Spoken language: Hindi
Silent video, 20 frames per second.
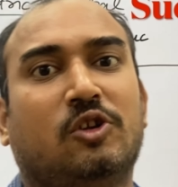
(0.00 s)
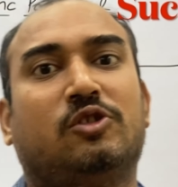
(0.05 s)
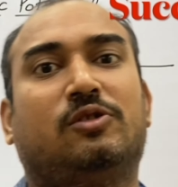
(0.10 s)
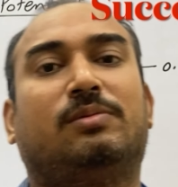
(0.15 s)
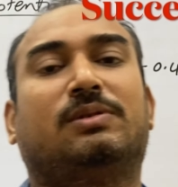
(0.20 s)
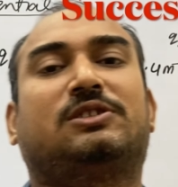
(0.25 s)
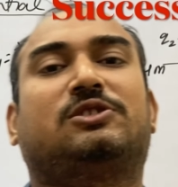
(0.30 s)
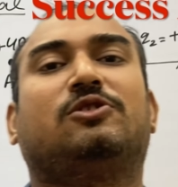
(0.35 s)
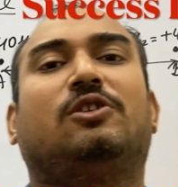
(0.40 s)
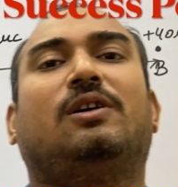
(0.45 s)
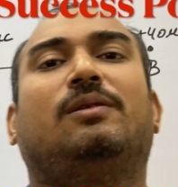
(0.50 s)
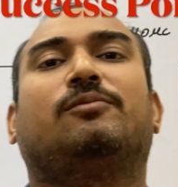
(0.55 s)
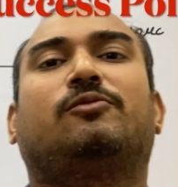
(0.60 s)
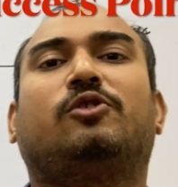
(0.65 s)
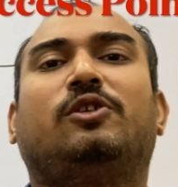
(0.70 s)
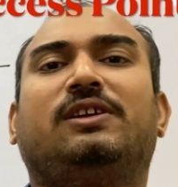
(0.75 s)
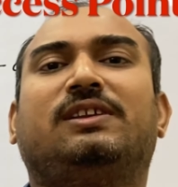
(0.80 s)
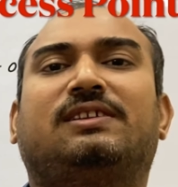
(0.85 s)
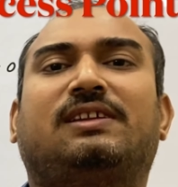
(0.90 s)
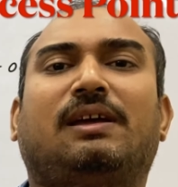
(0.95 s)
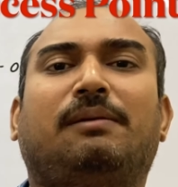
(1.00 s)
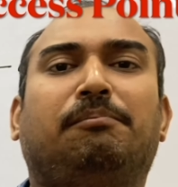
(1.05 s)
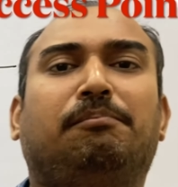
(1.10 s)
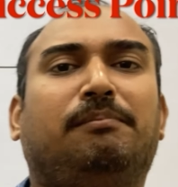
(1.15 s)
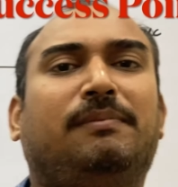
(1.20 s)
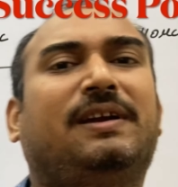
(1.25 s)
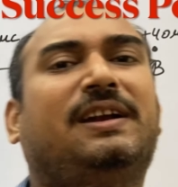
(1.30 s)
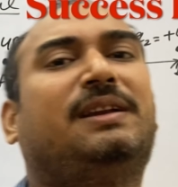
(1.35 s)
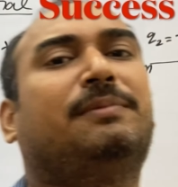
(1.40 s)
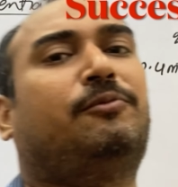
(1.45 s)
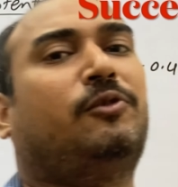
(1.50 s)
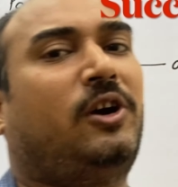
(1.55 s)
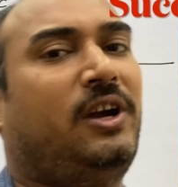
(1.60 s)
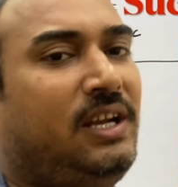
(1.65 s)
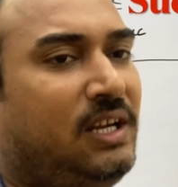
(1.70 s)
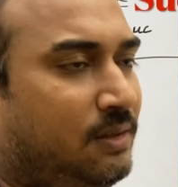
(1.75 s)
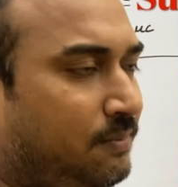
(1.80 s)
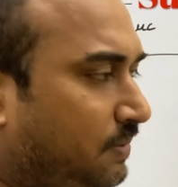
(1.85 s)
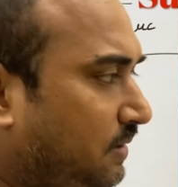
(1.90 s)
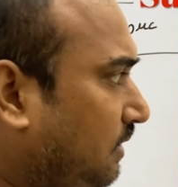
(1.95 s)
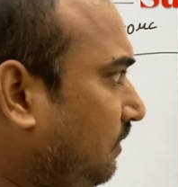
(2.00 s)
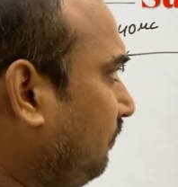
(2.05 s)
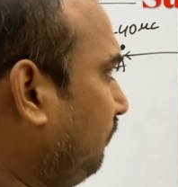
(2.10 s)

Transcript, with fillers: तो बच्चों हमको इनके मिड पॉइंट पे